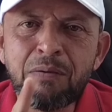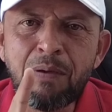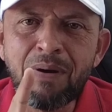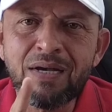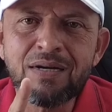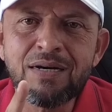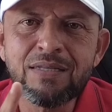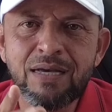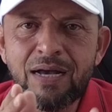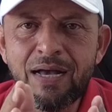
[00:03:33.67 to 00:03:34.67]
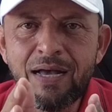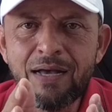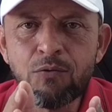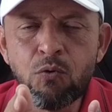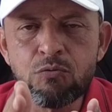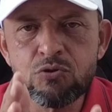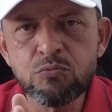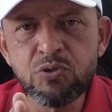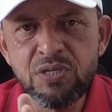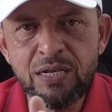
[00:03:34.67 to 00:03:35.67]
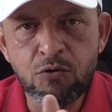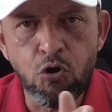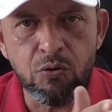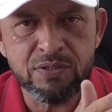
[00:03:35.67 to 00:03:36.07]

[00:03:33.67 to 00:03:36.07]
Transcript: também bem bacana, a, o consumo dele